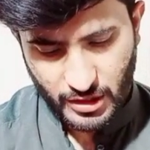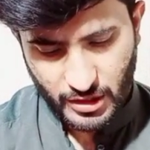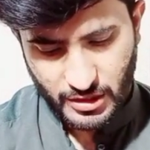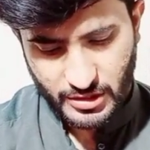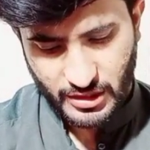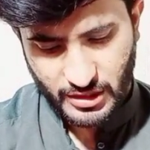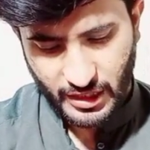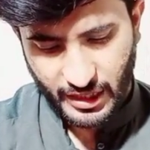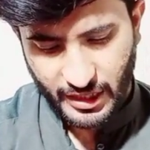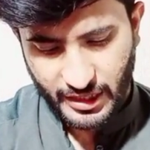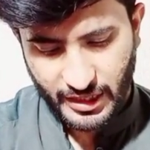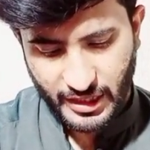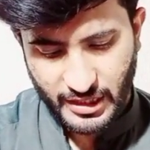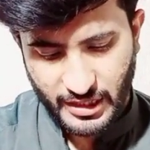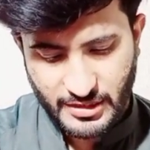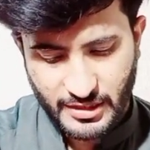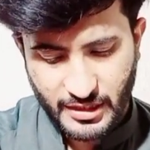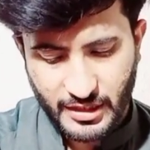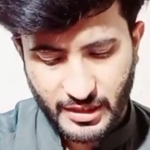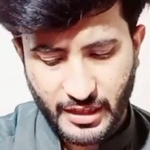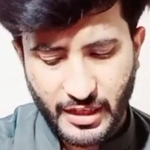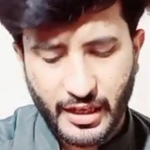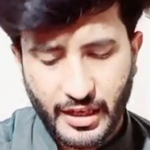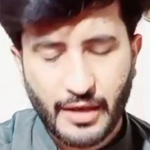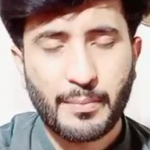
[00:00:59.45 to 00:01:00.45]
सितारा
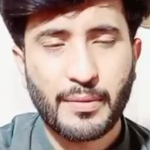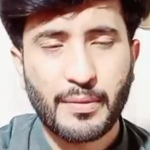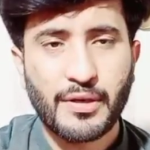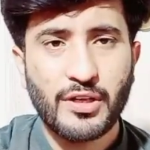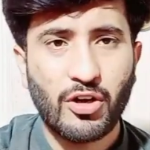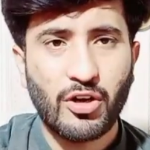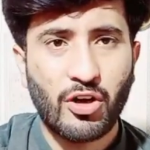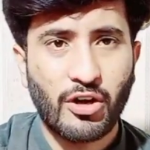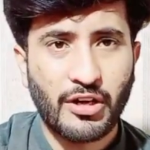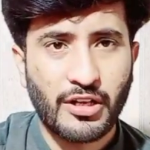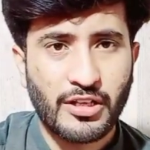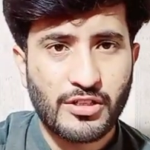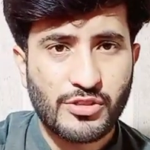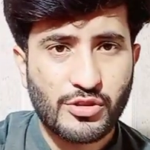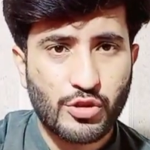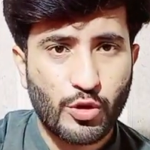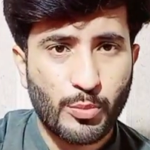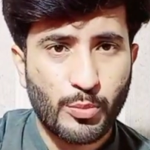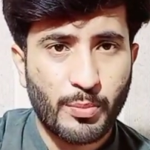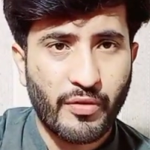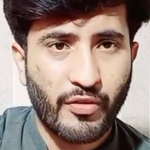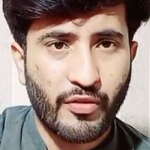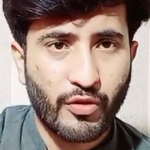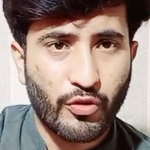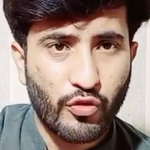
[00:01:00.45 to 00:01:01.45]
यासिन ने अपनी ऑडियंस
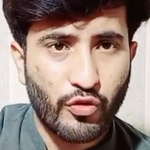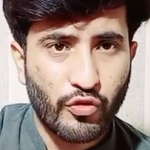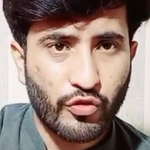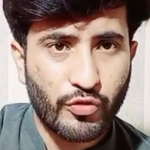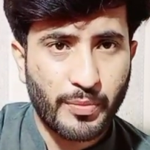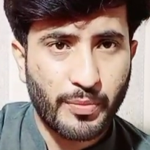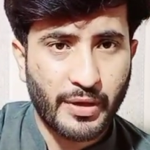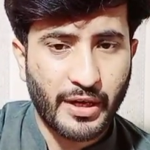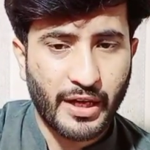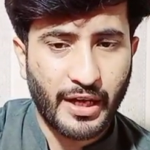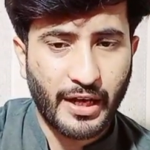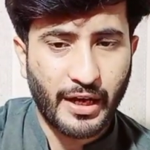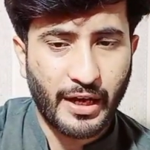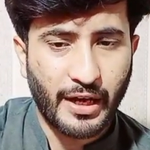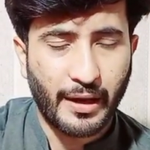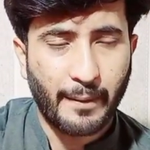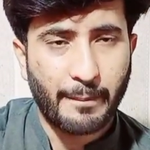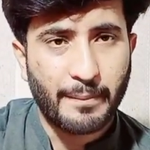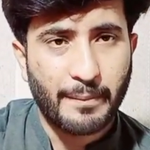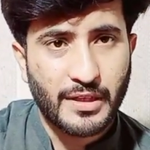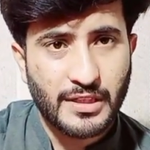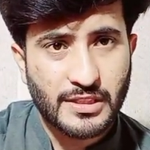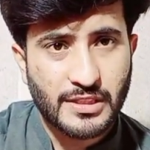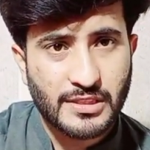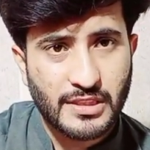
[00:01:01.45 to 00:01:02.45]
को बेवकूफ़ बनाया है
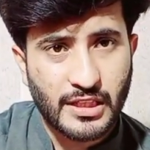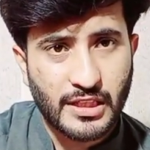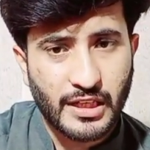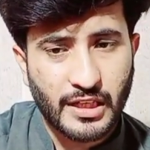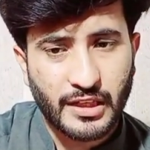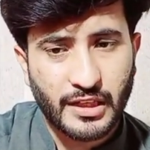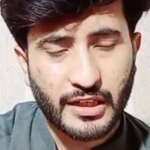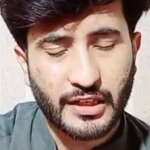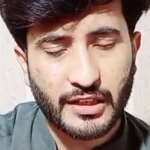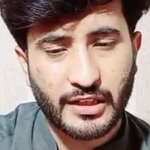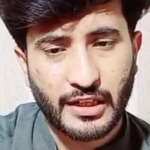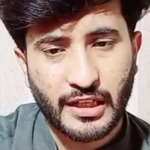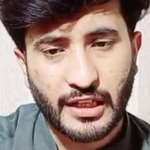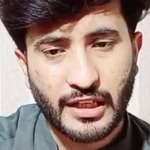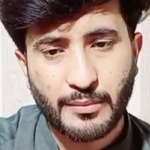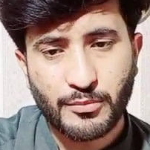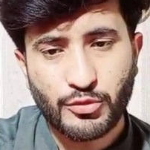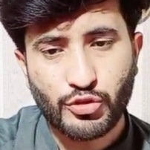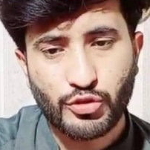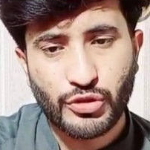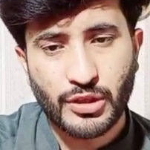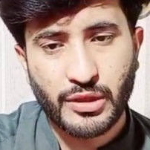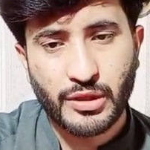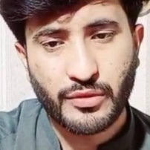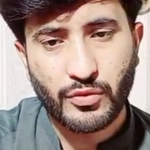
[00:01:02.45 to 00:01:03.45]
इस तरह के
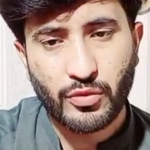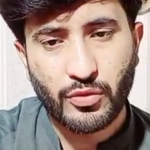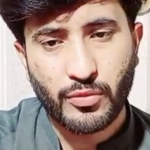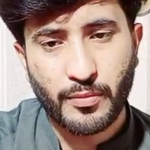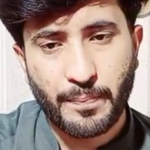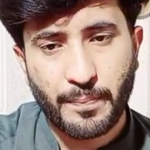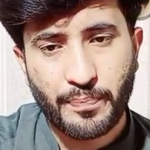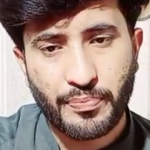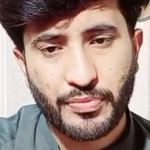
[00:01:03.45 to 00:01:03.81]
क्लेम जो है वो